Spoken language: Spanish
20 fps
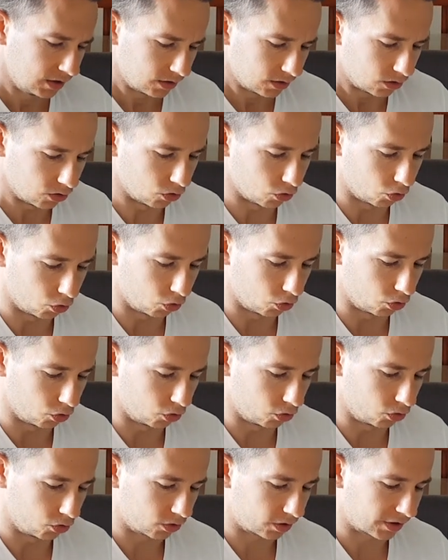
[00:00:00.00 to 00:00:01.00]

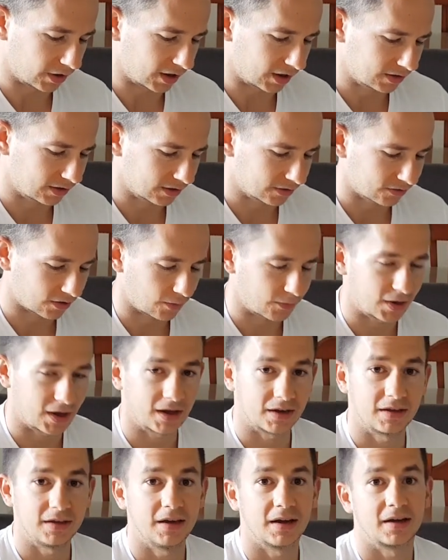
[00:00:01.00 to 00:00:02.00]
Lo que hay que saber
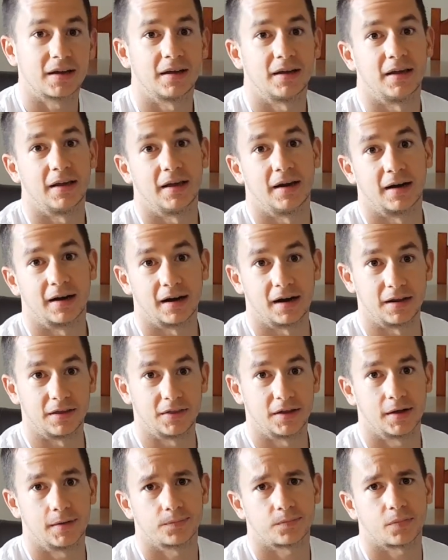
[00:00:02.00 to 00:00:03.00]
aquí es que en
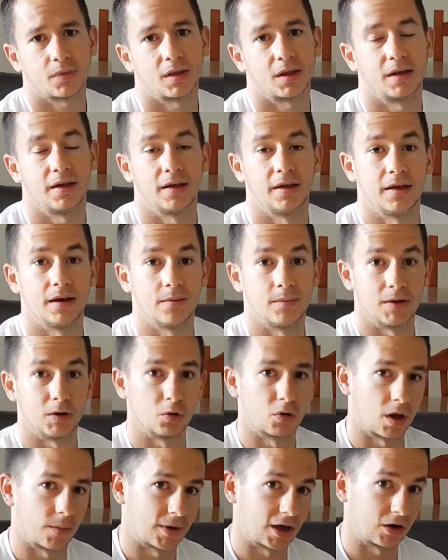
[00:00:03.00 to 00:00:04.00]
realidad el
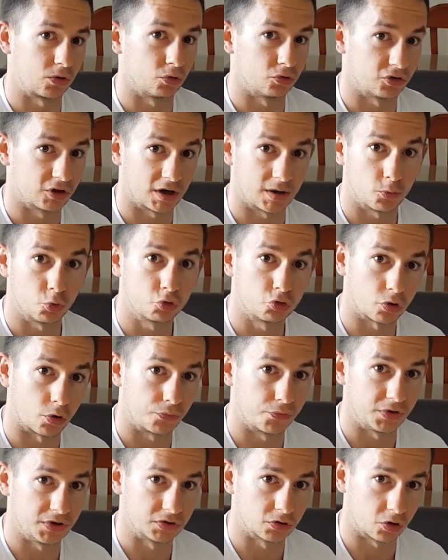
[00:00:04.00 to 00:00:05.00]
melón amargo tiene
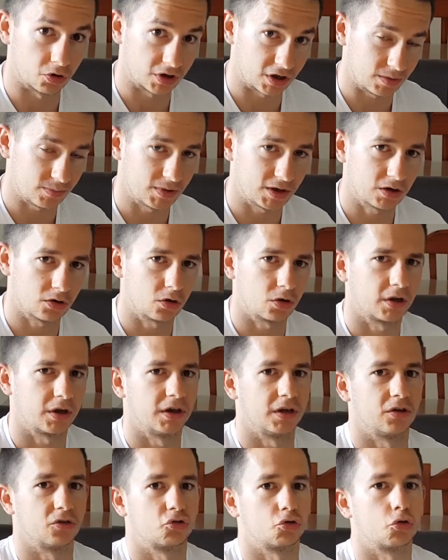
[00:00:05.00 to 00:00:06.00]
muchos fitoquímicos,
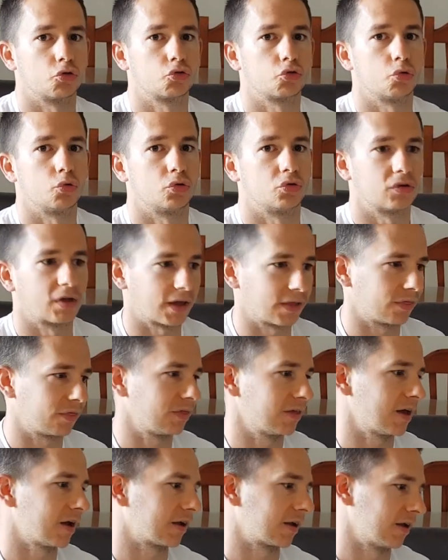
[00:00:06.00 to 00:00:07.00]
que son
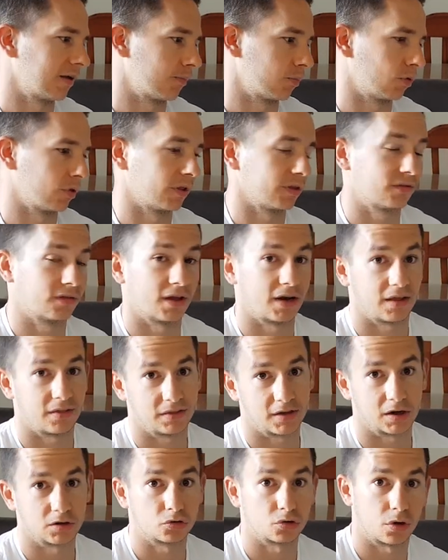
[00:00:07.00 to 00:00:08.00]
sustancias que pueden tener
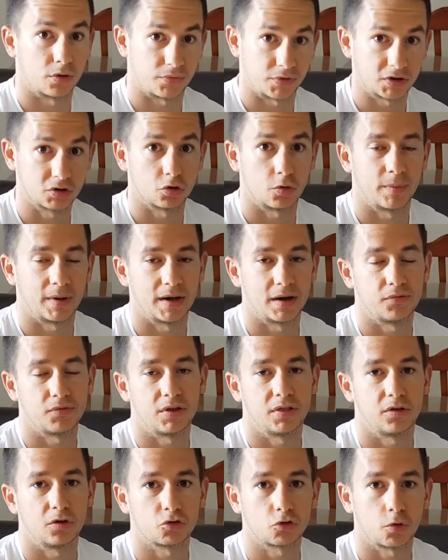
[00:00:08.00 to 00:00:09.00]
ciertos efectos
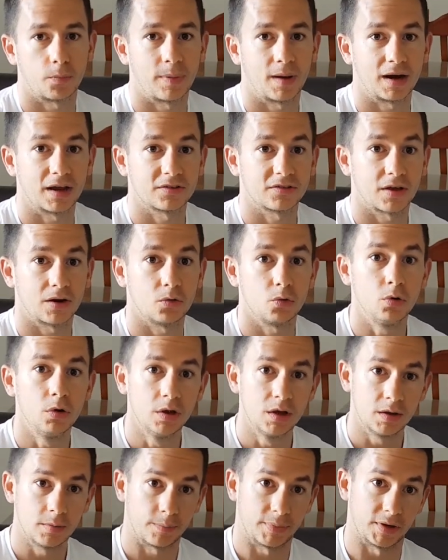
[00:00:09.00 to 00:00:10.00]
beneficiosos para la salud,
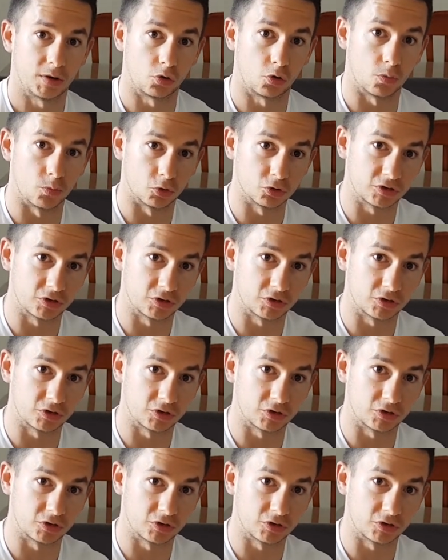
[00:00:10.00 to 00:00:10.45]
pero como